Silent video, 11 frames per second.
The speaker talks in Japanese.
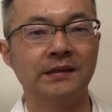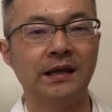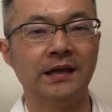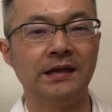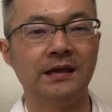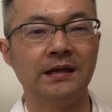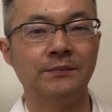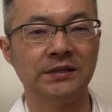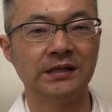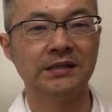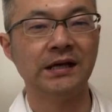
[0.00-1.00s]
で
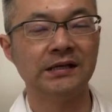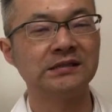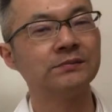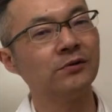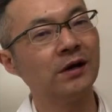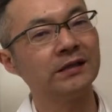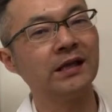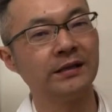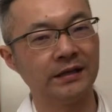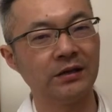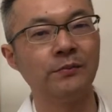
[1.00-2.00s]
また何か質問があった
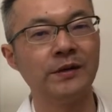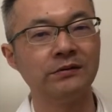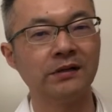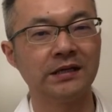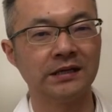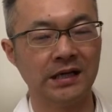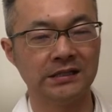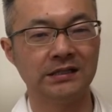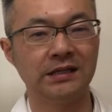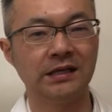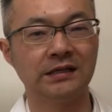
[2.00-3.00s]
らねコメント欄に書い
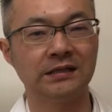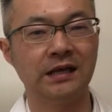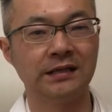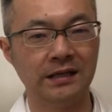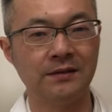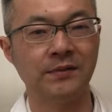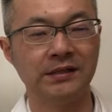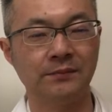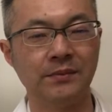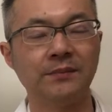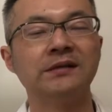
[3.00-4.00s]
ていただけたらねま
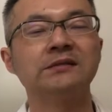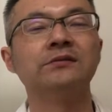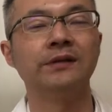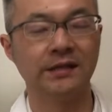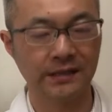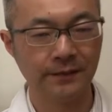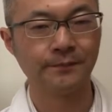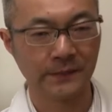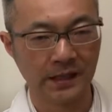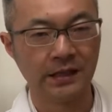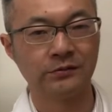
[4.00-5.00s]
た見ますのでね
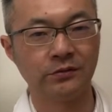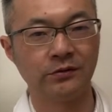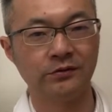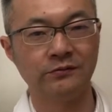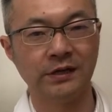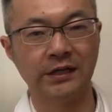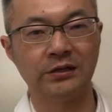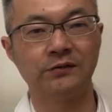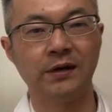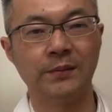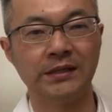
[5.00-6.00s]
というわけで今
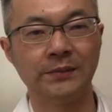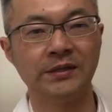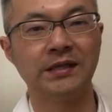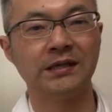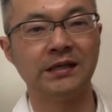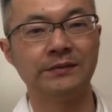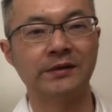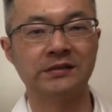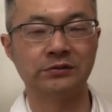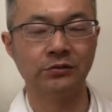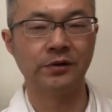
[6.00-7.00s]
日はまた見ていただきま
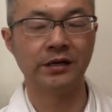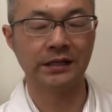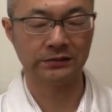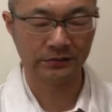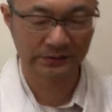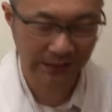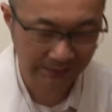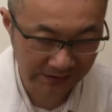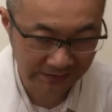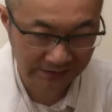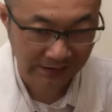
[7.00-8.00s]
してどうもありがとうござい
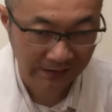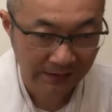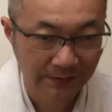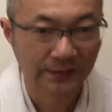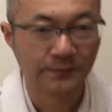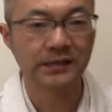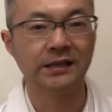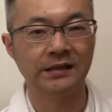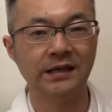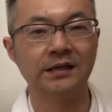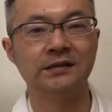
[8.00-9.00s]
ますまた
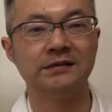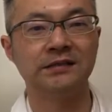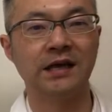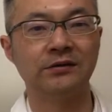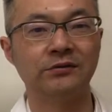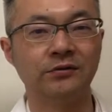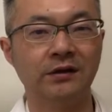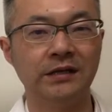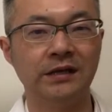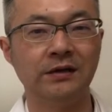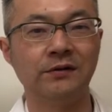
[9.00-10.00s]
ね、次回の動
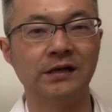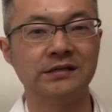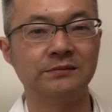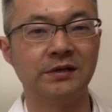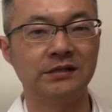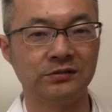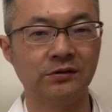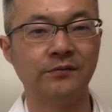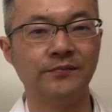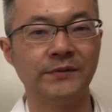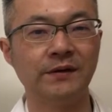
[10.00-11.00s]
画でお会いしましょう。
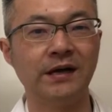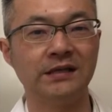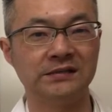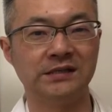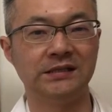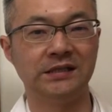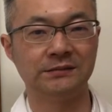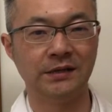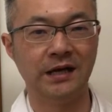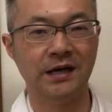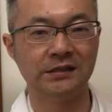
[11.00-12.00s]
では、失礼いた
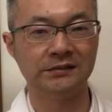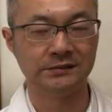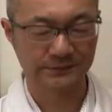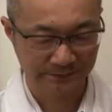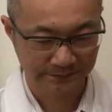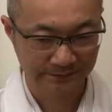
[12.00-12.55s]
します。